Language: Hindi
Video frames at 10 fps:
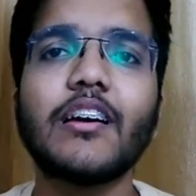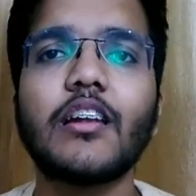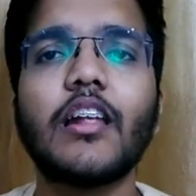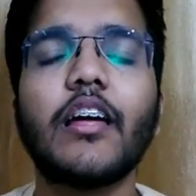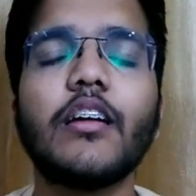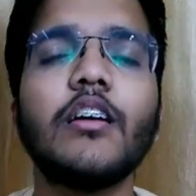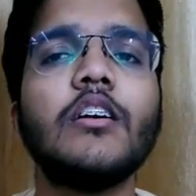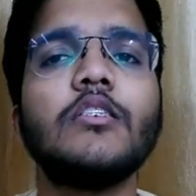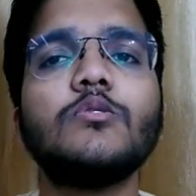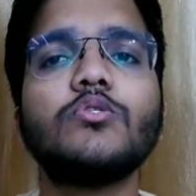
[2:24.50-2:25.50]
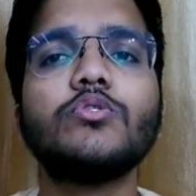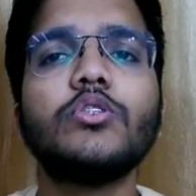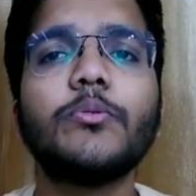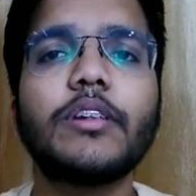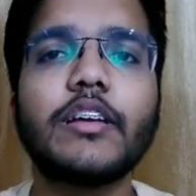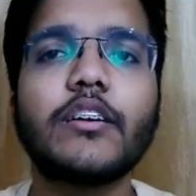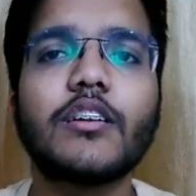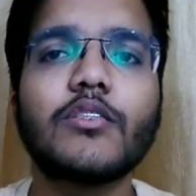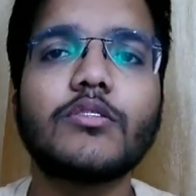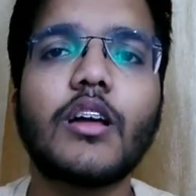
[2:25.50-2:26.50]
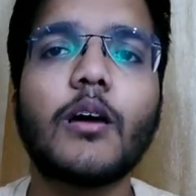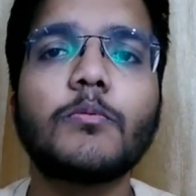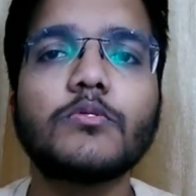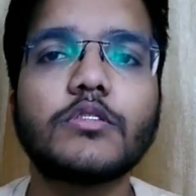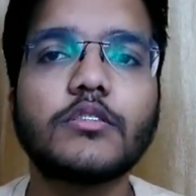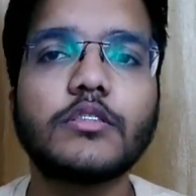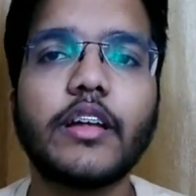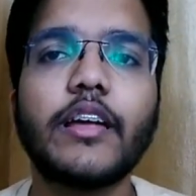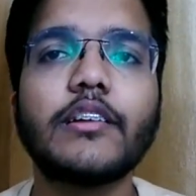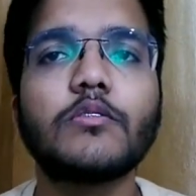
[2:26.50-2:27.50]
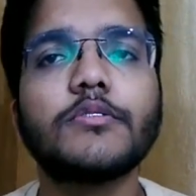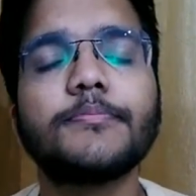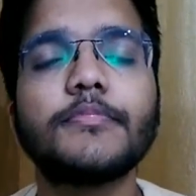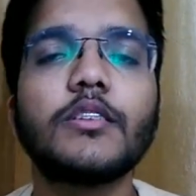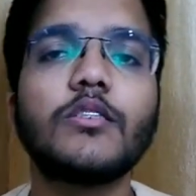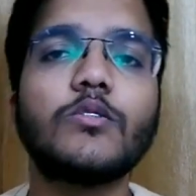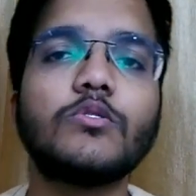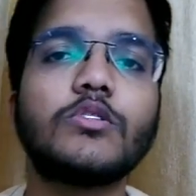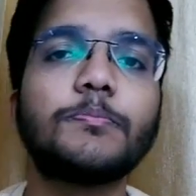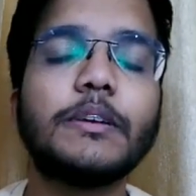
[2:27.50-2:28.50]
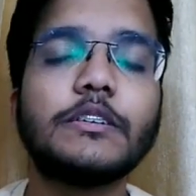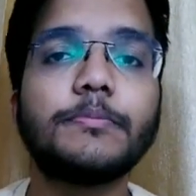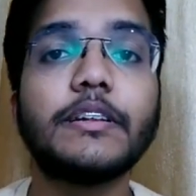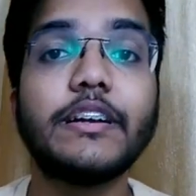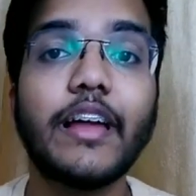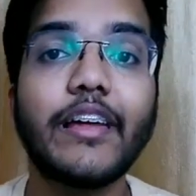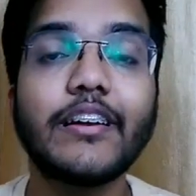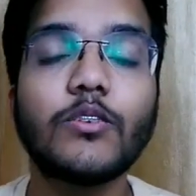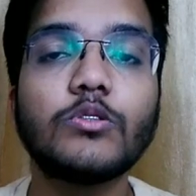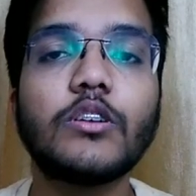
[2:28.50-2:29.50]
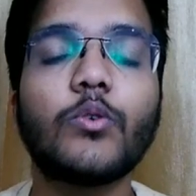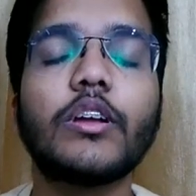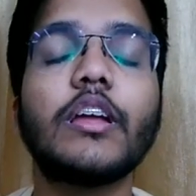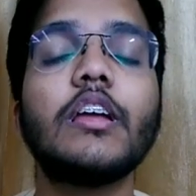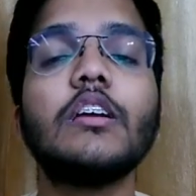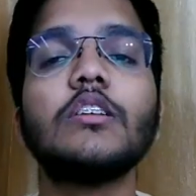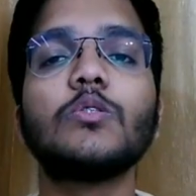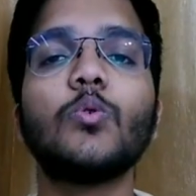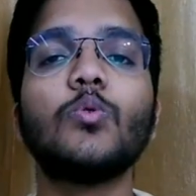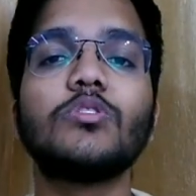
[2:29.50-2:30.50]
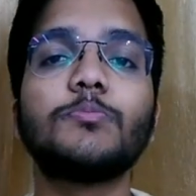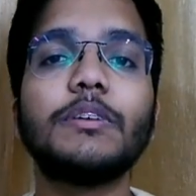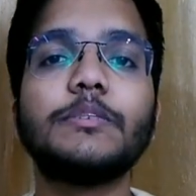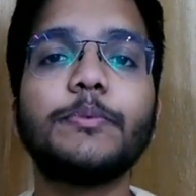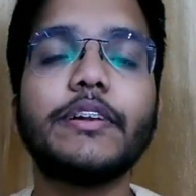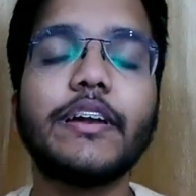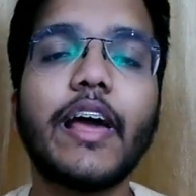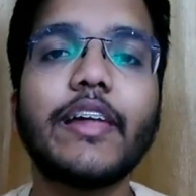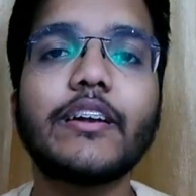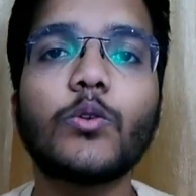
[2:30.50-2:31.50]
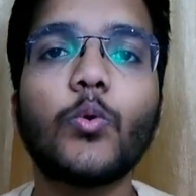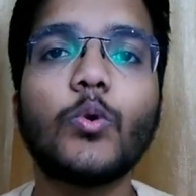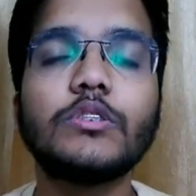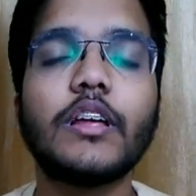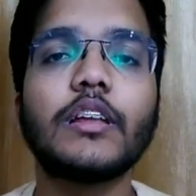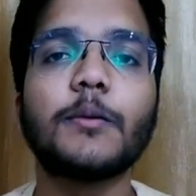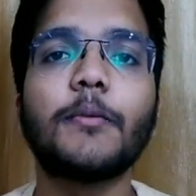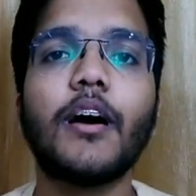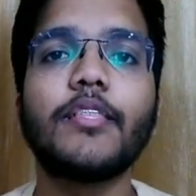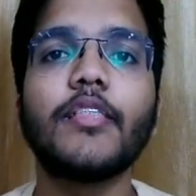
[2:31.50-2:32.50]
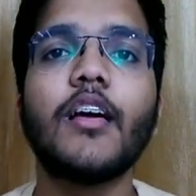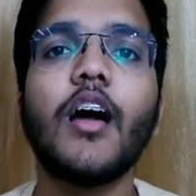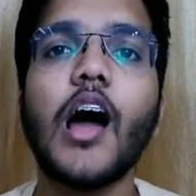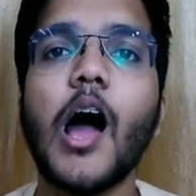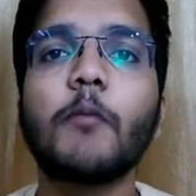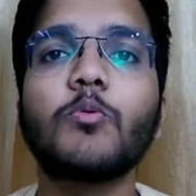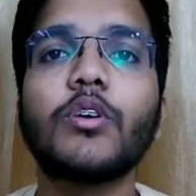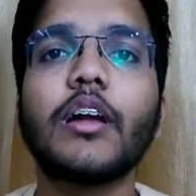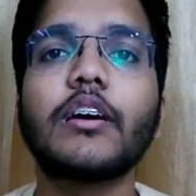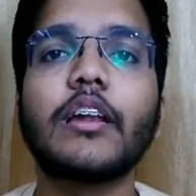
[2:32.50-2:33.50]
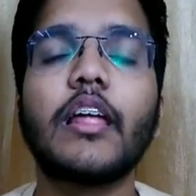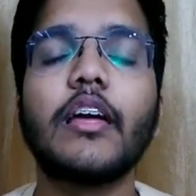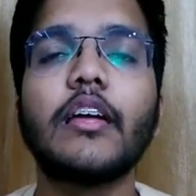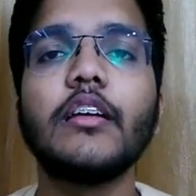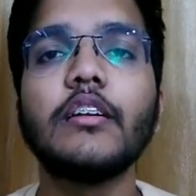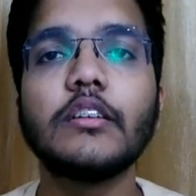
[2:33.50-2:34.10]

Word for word: करना है उस विंडो क्लिक करने के बाद आप उस डायरेक्ट उस पेज पे रिडायरेक्ट हो जाओगे तो उस पेज पे रिडायरेक्ट हो जाने के बाद आपको क्या करना है